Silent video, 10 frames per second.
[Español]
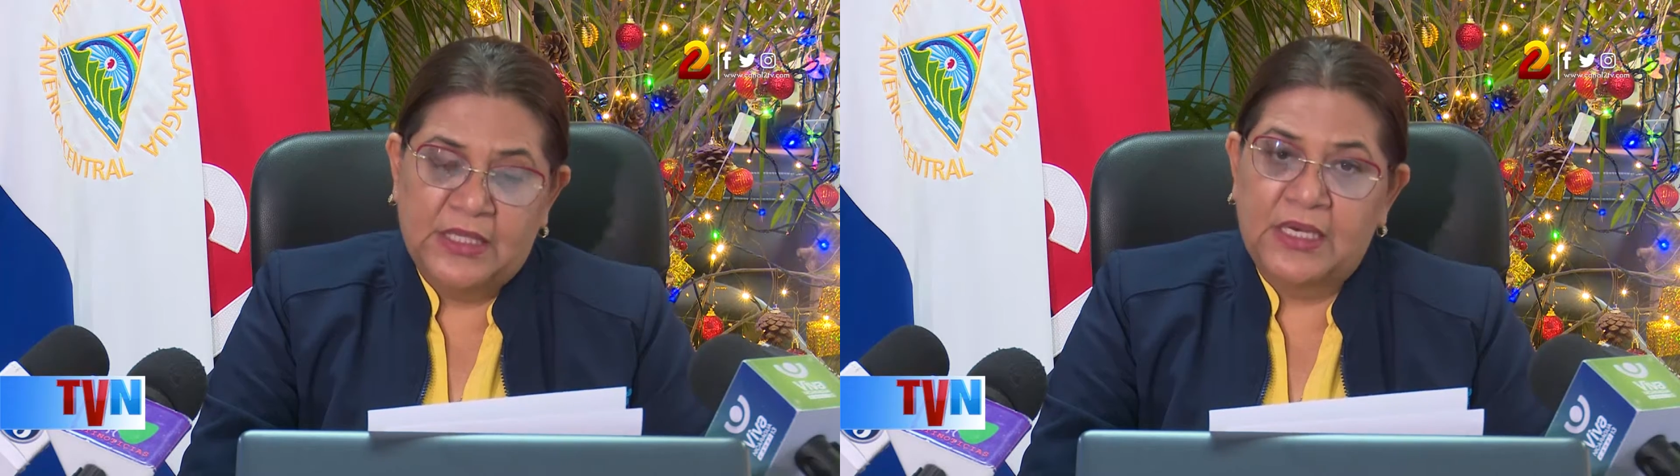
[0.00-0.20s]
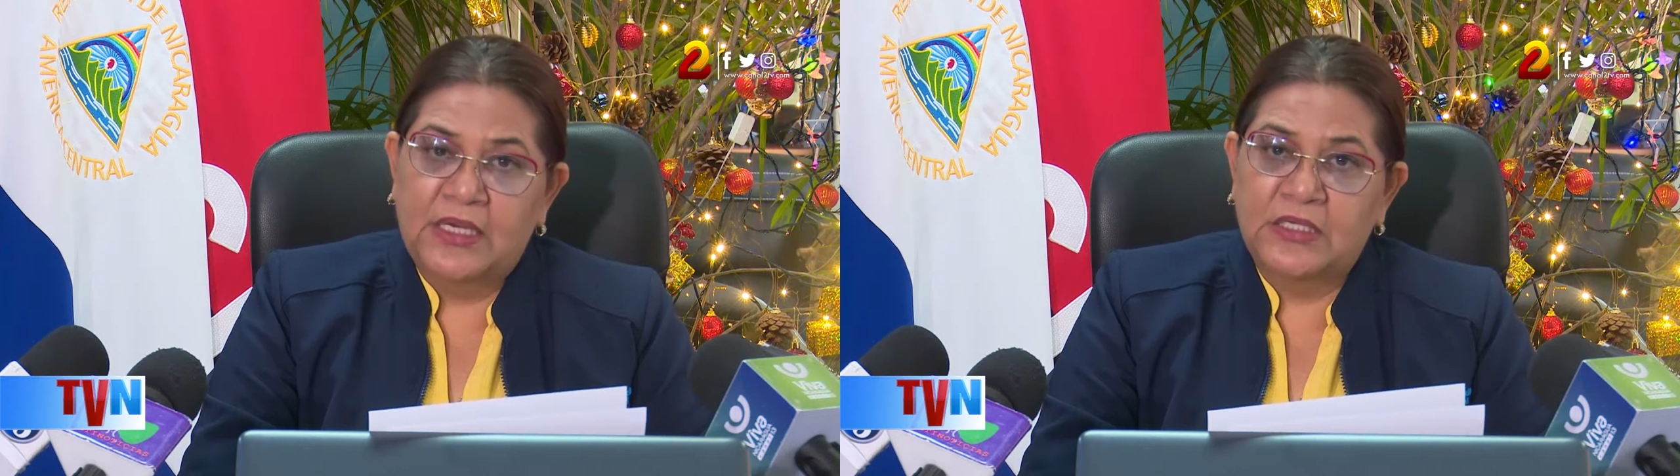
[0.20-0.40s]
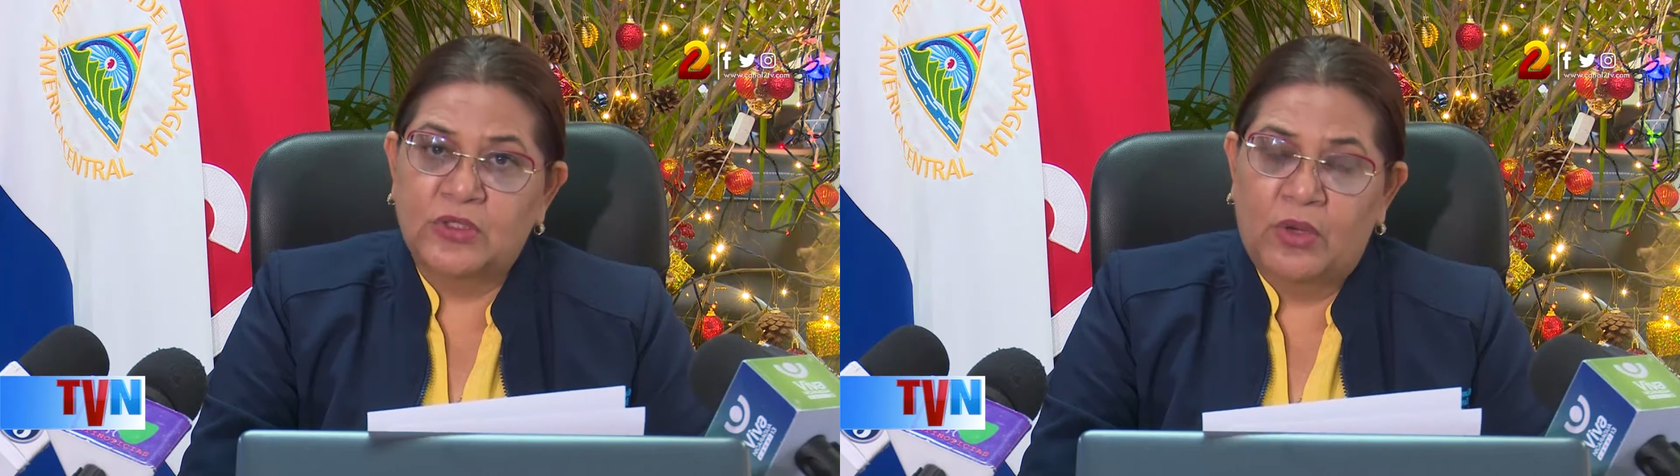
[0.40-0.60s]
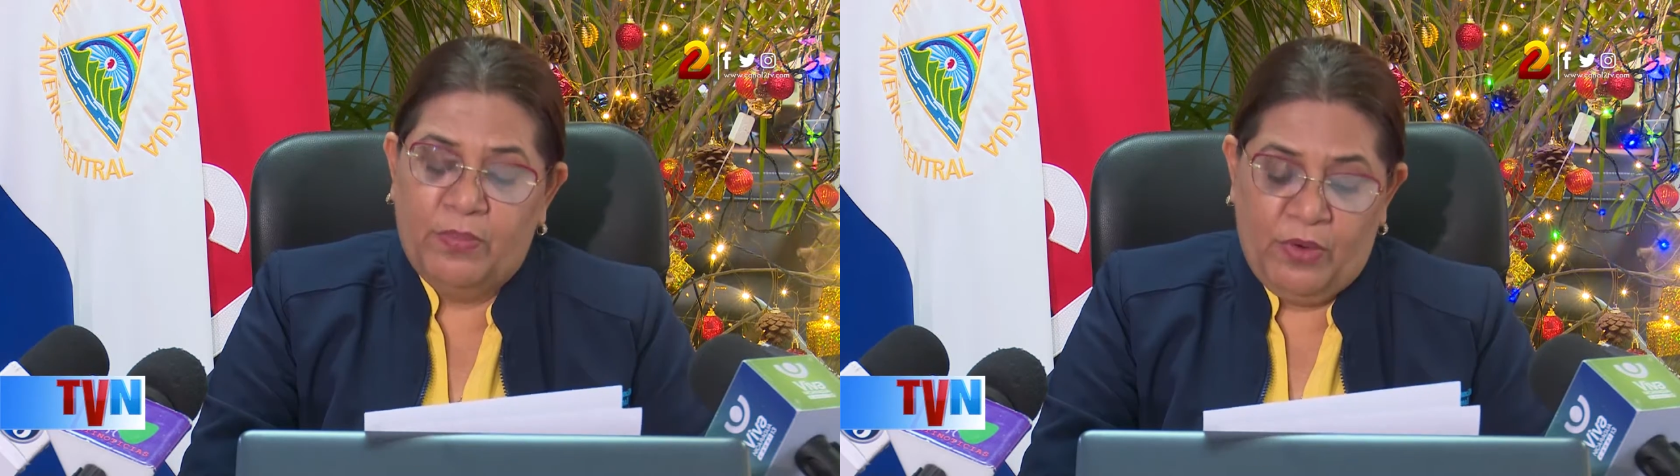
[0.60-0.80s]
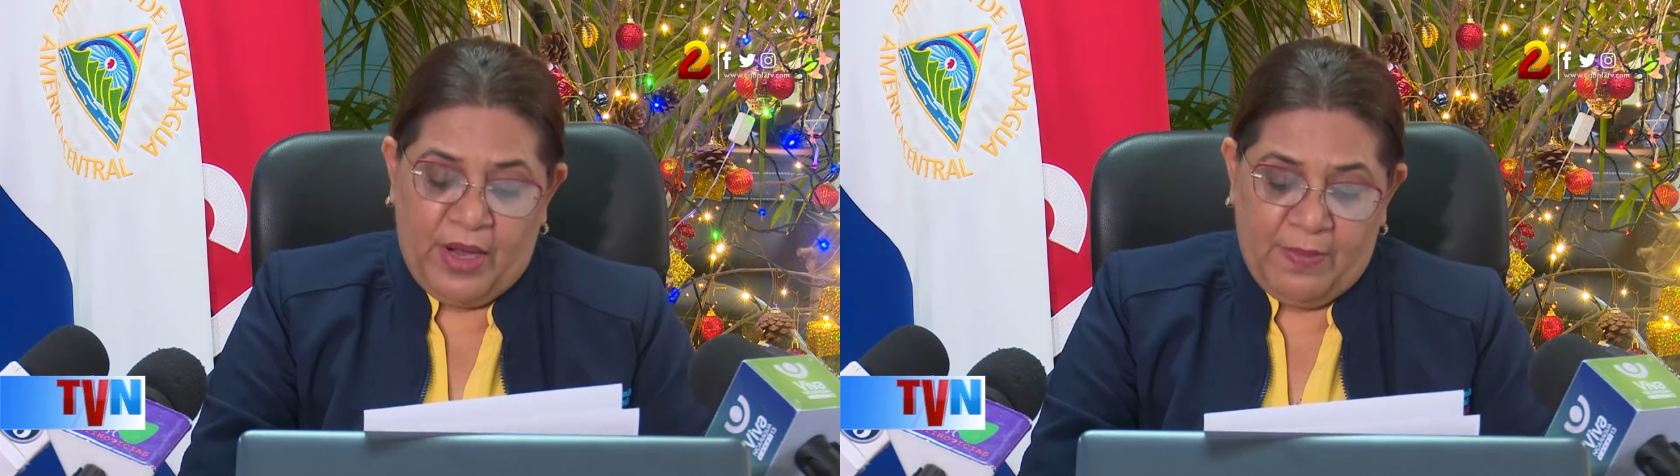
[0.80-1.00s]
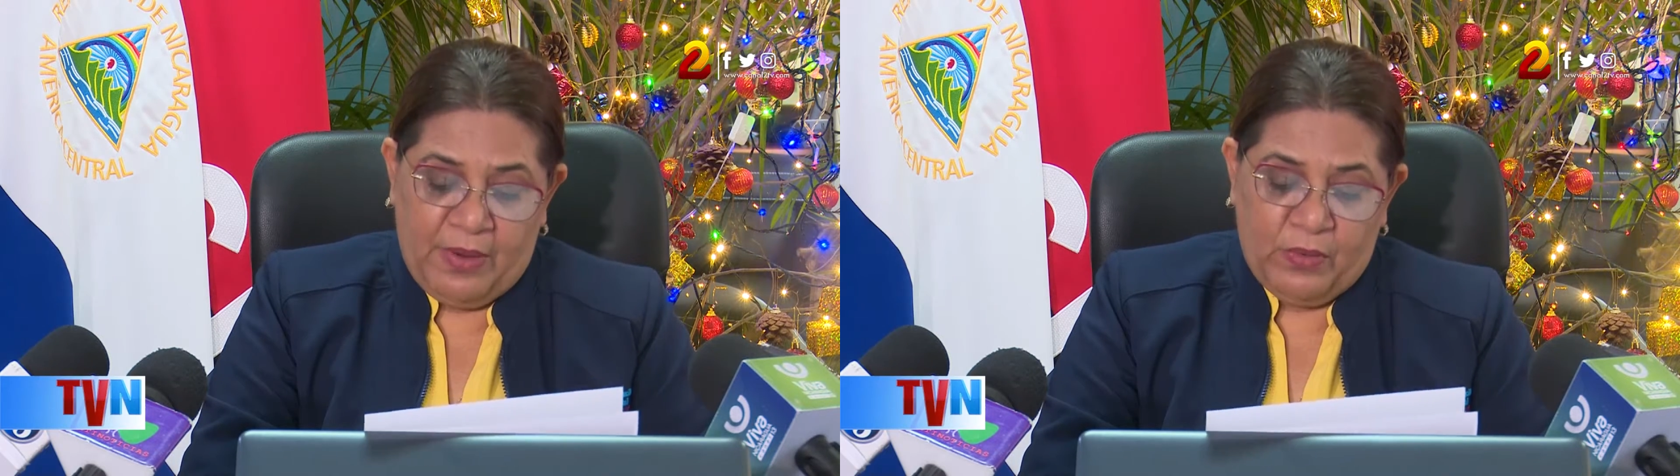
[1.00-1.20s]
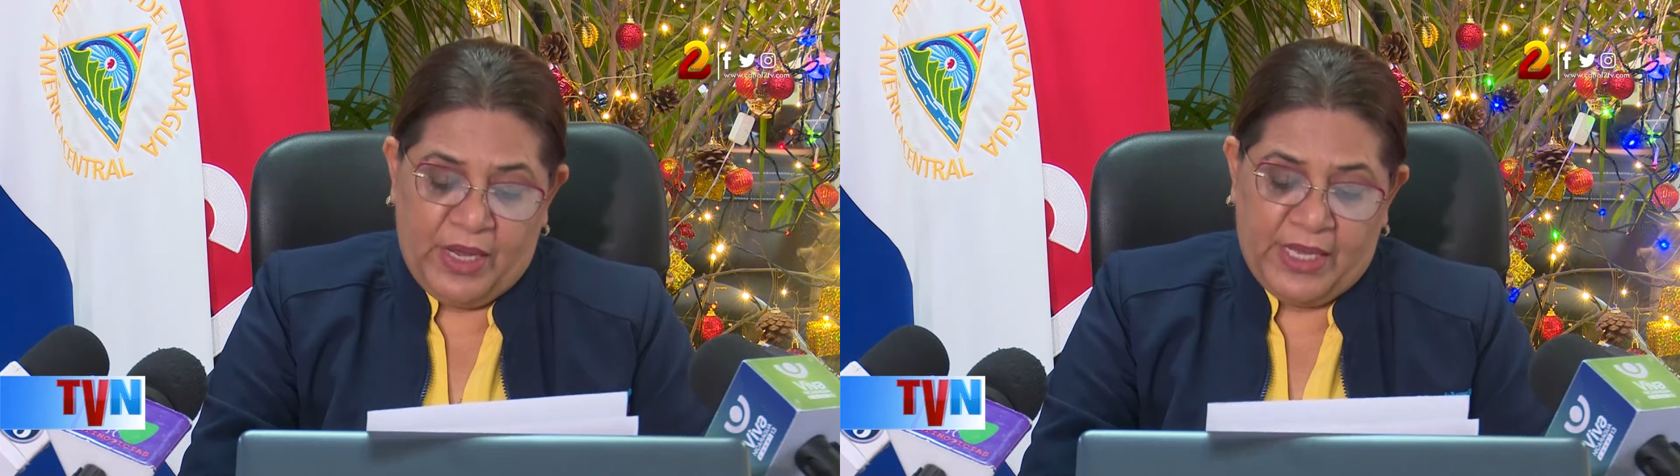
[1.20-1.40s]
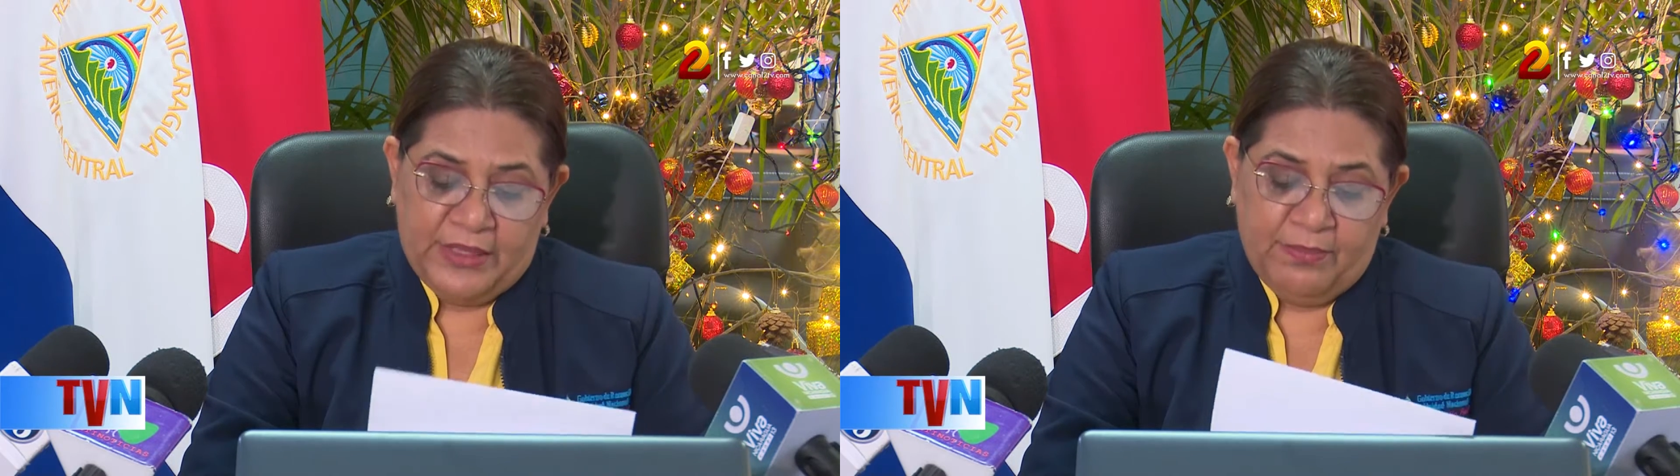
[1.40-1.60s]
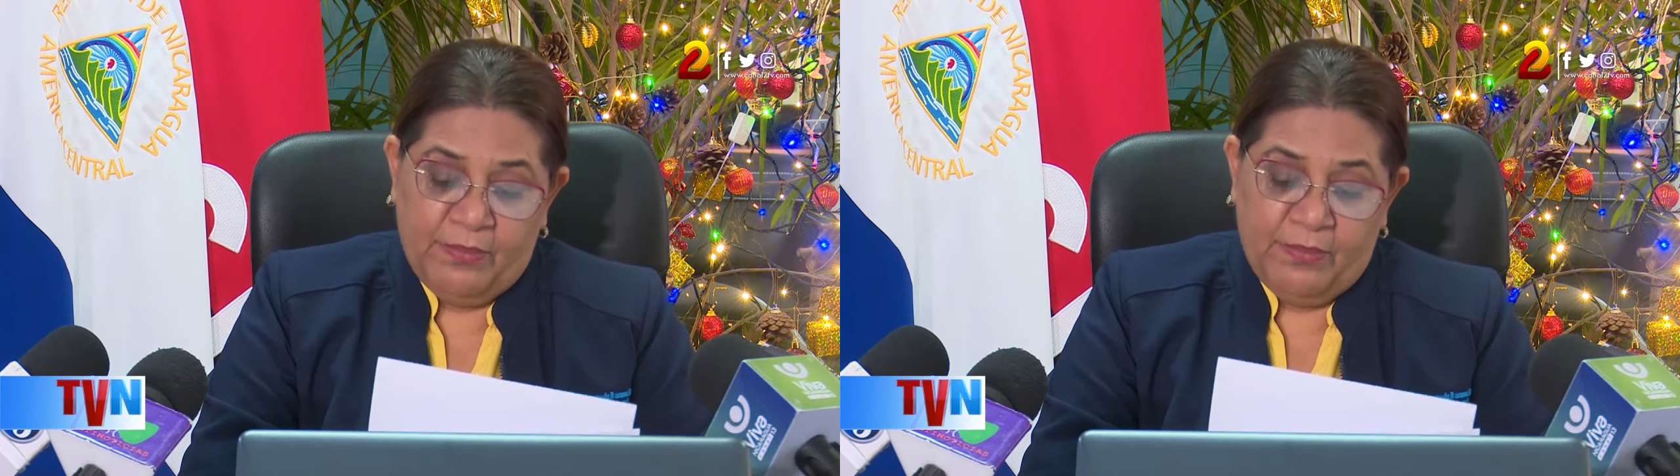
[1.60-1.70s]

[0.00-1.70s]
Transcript: desde el inicio del programa una